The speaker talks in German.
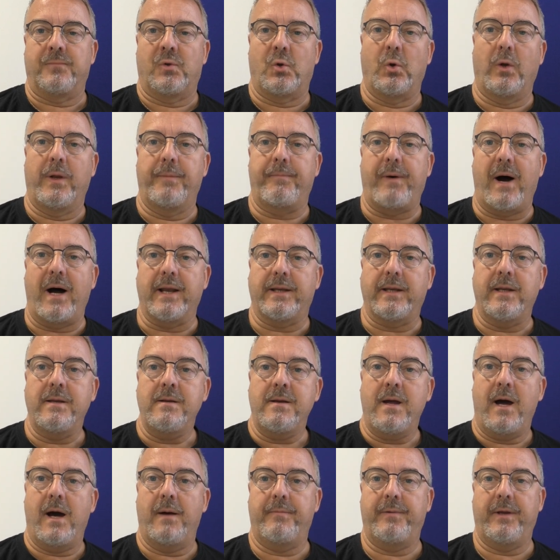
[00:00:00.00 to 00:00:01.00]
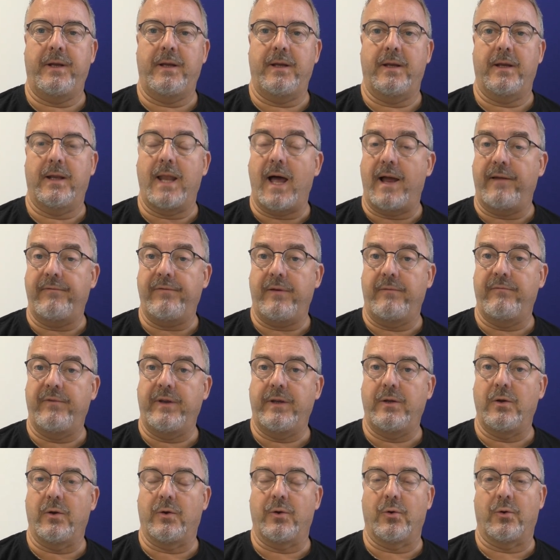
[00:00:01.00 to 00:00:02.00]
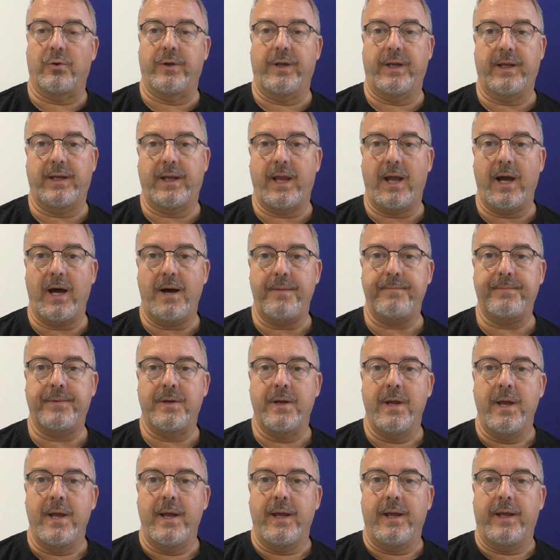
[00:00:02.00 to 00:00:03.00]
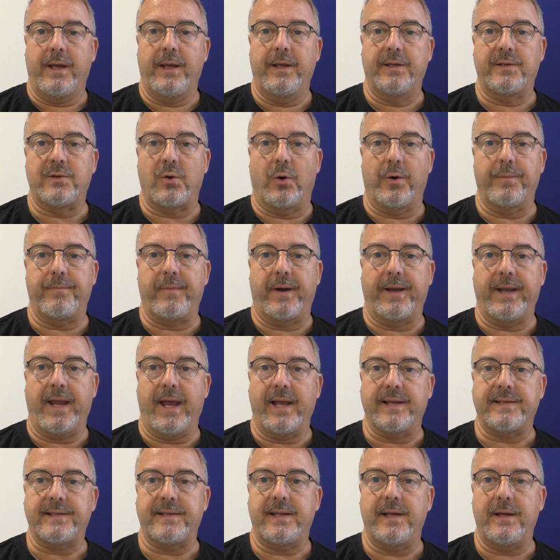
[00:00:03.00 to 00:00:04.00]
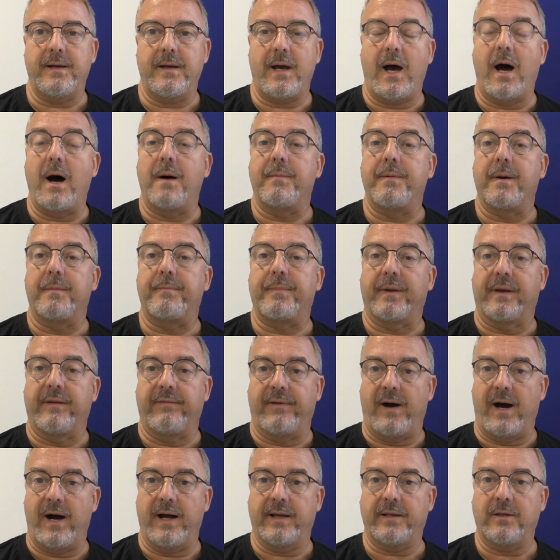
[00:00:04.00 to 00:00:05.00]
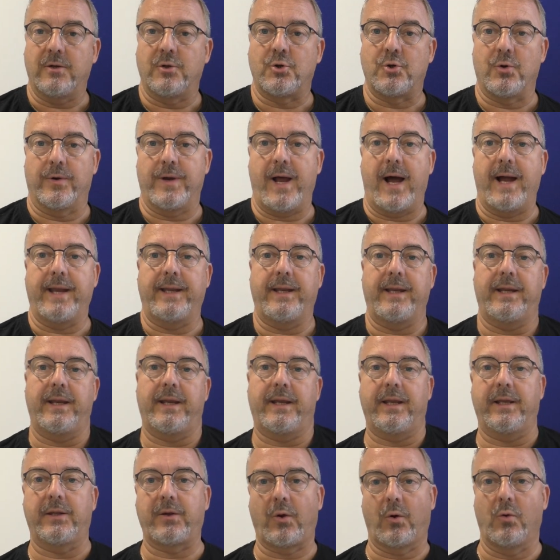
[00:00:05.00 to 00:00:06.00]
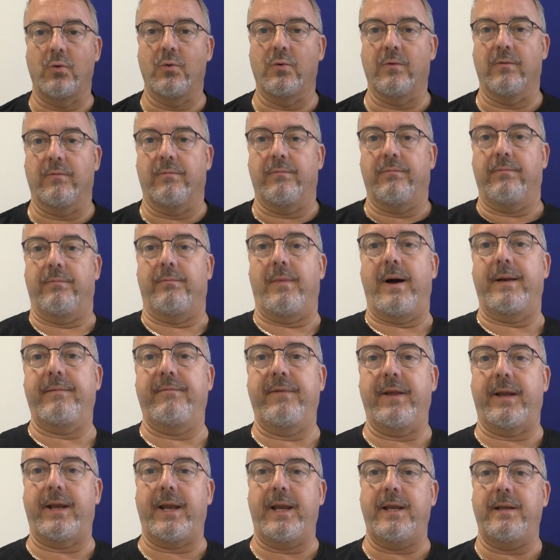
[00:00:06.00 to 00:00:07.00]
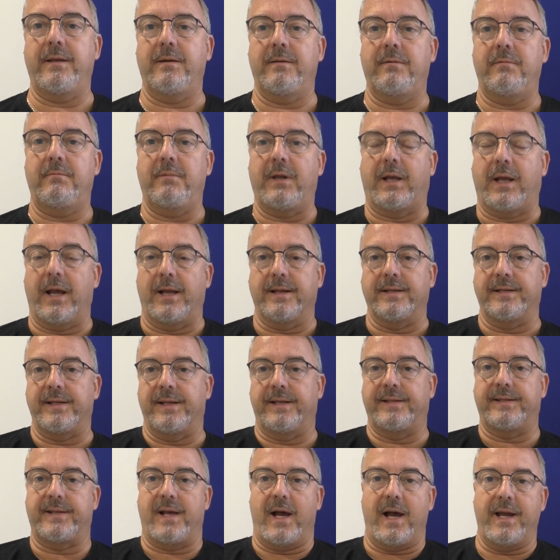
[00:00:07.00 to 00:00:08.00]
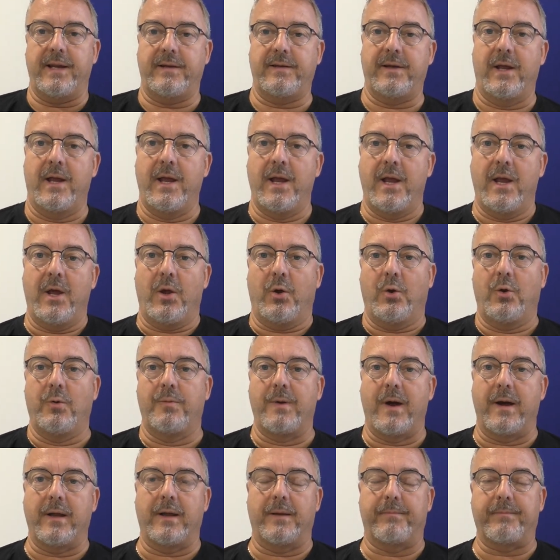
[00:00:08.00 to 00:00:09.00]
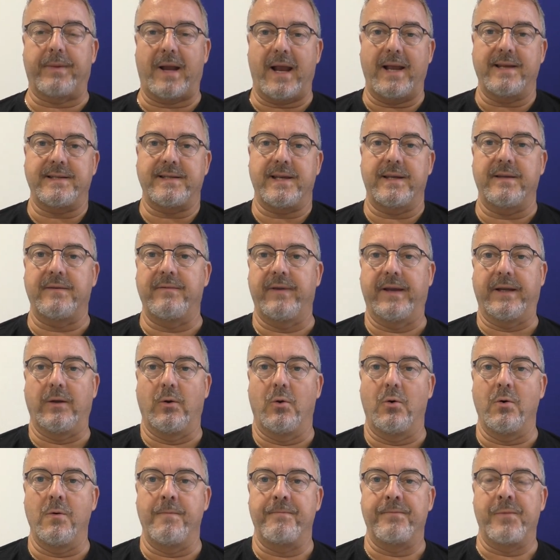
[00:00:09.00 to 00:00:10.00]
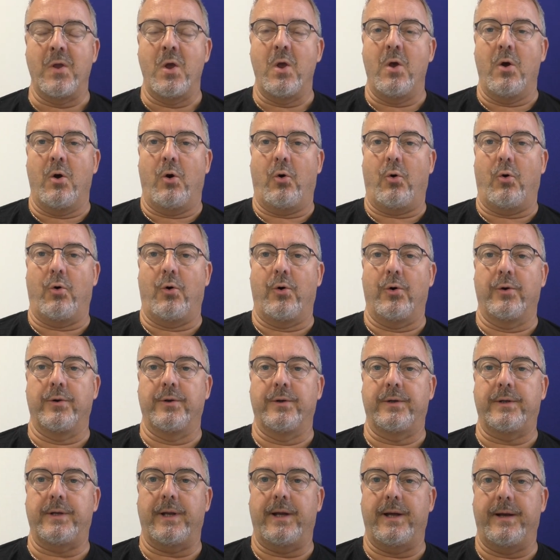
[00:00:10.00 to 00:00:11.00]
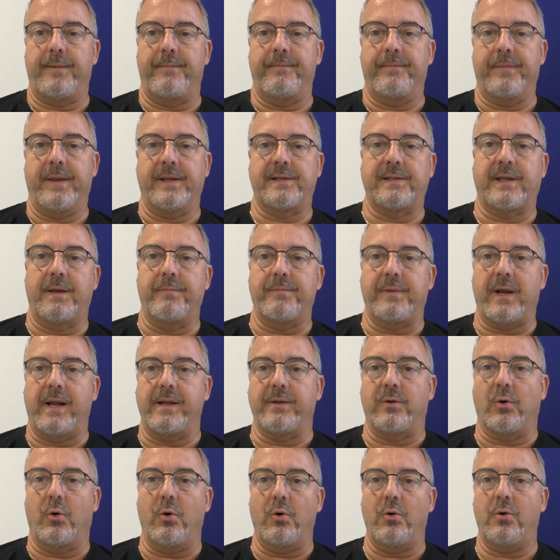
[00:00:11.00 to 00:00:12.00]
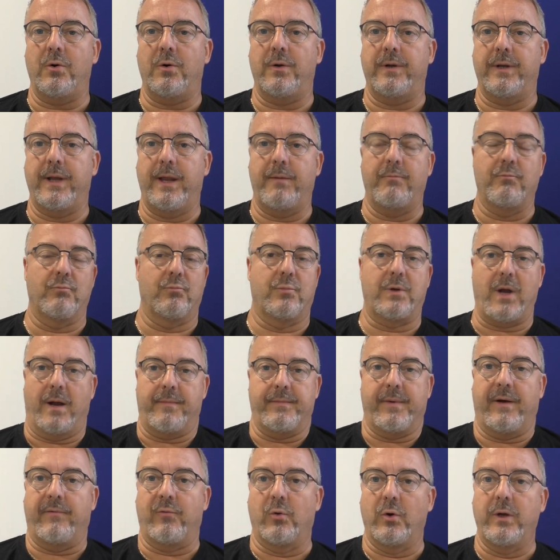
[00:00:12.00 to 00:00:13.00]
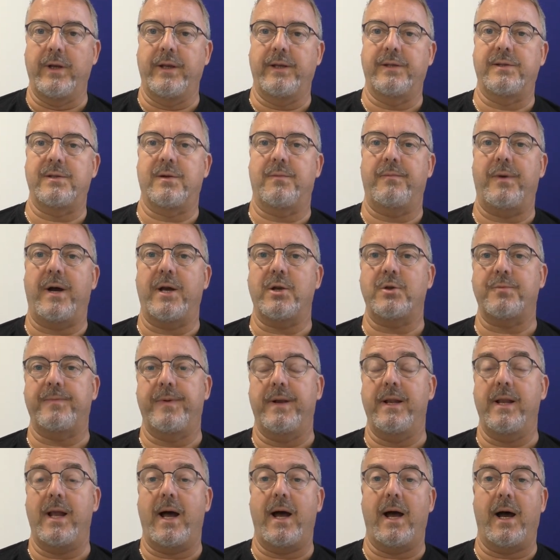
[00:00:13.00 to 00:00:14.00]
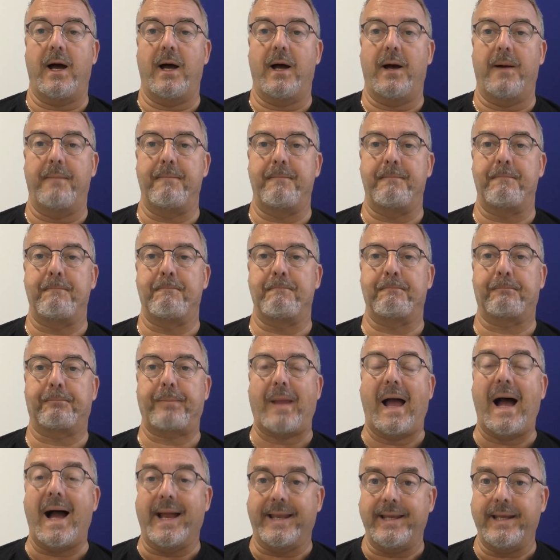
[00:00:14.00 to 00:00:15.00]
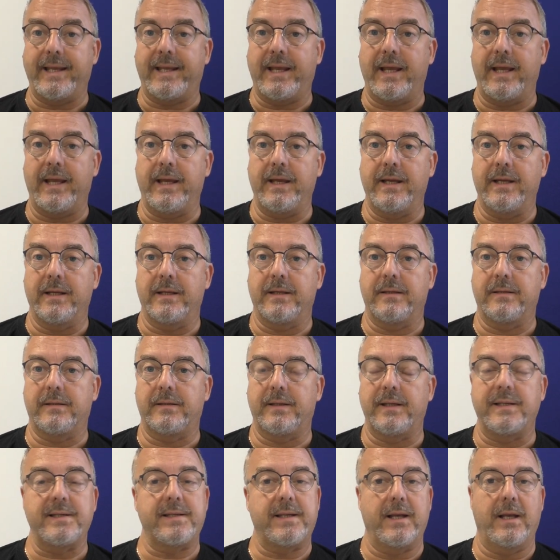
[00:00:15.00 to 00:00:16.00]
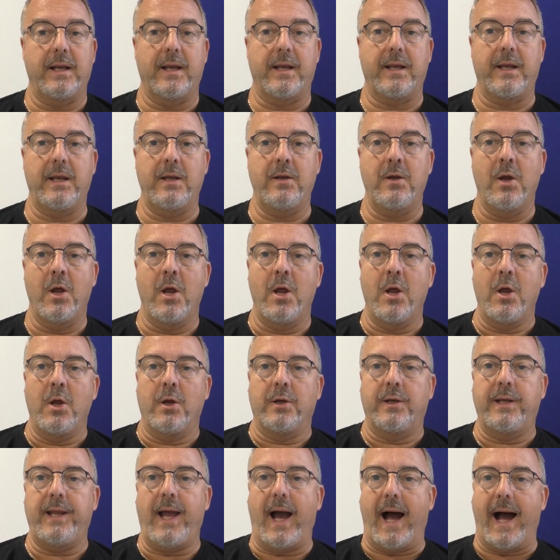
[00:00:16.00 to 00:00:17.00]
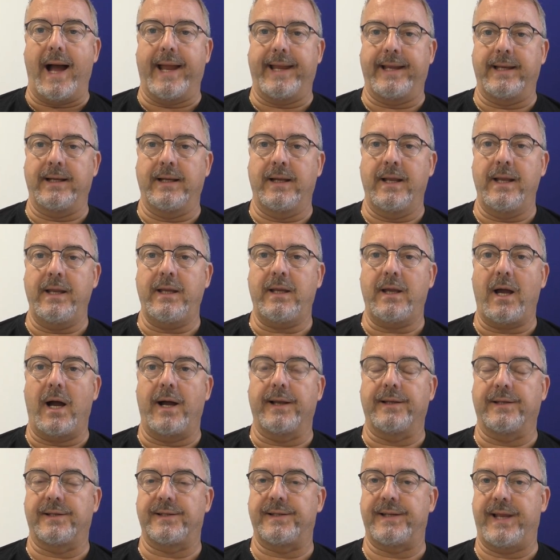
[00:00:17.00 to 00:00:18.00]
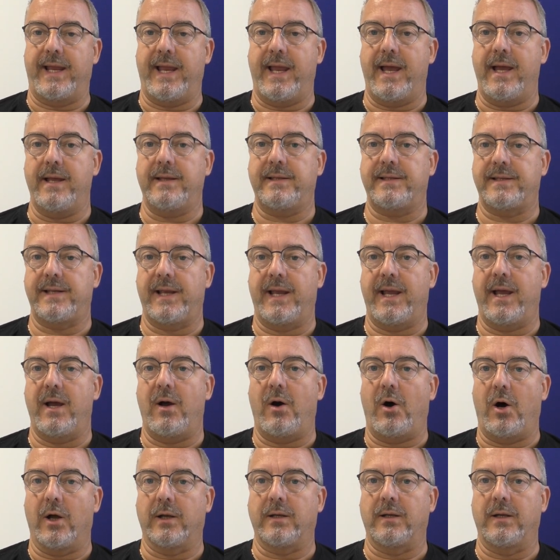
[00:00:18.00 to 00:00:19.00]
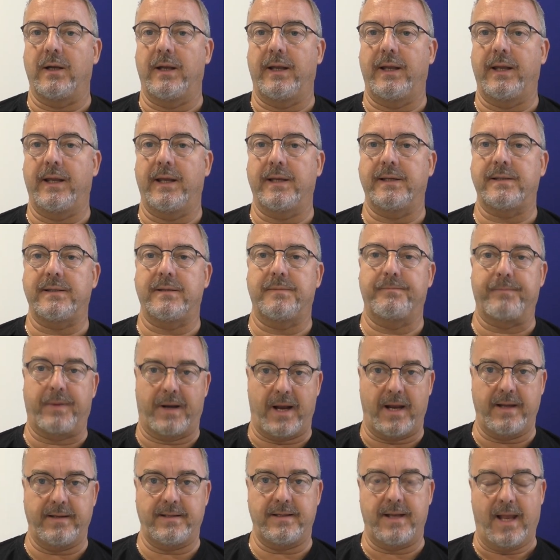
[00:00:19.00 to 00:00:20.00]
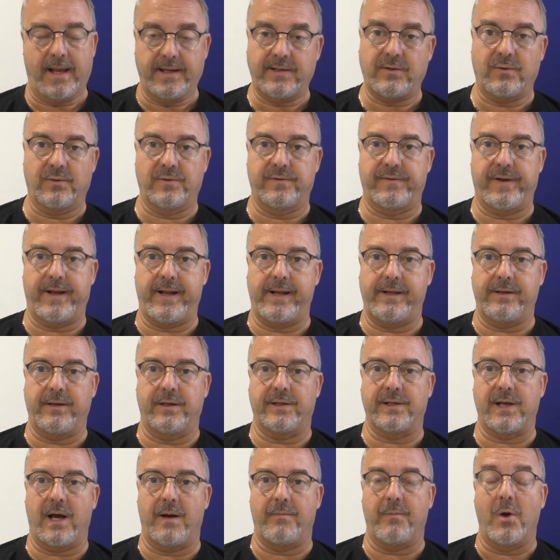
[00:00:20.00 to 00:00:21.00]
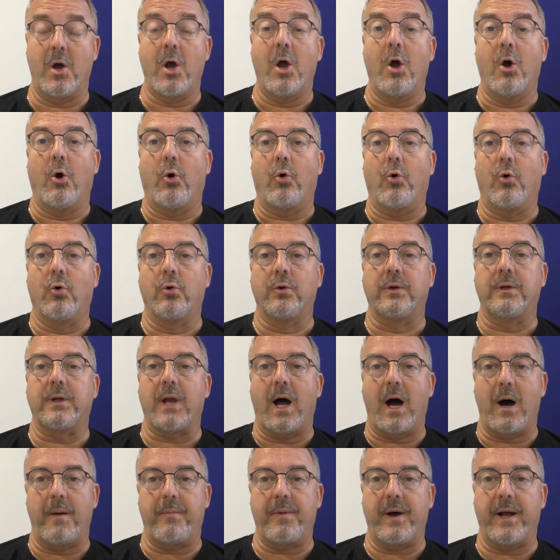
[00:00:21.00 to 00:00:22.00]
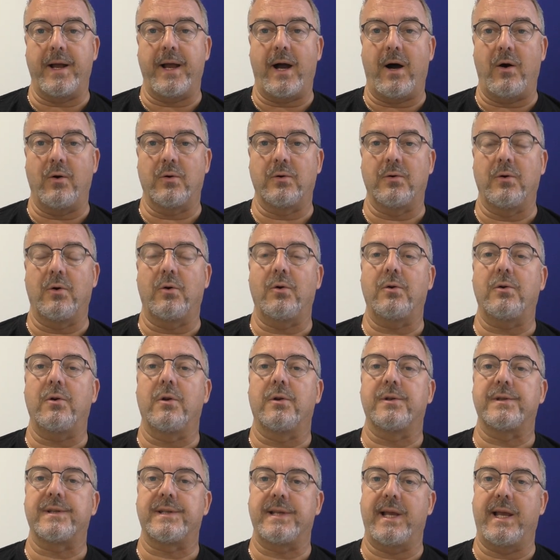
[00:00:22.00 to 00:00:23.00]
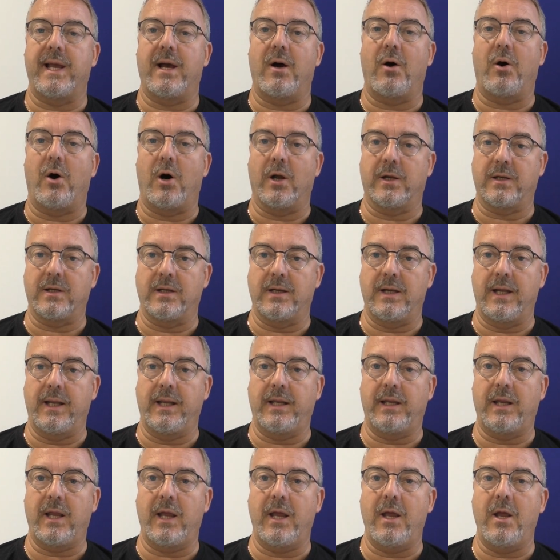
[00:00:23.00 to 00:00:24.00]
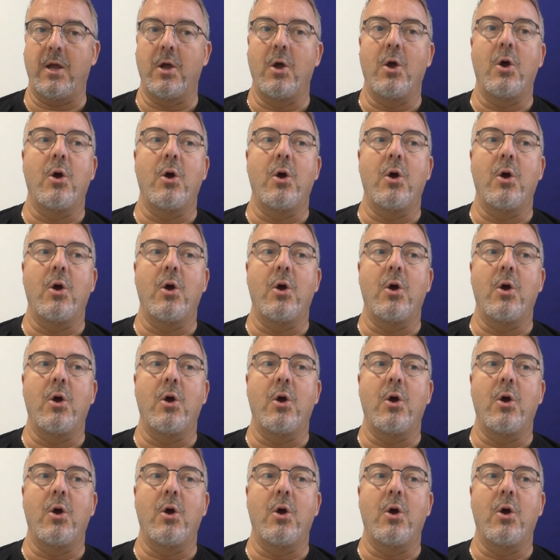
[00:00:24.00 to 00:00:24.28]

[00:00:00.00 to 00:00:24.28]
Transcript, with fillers: Tulipatin habe ich live im Video noch nicht gehabt, ist heute mein erster, aber privat schon einige getrunken. Ich meine, wir reden die ganze Zeit über Preisentwicklung und ähm, es gibt halt doch, neben Tamnavulin zum Beispiel, ähm, einige Distillerien, die eigentlich ein sehr, sehr ordentliches Preis-Leistungs-Verhältnis haben und dabei auch noch sehr ordentliche,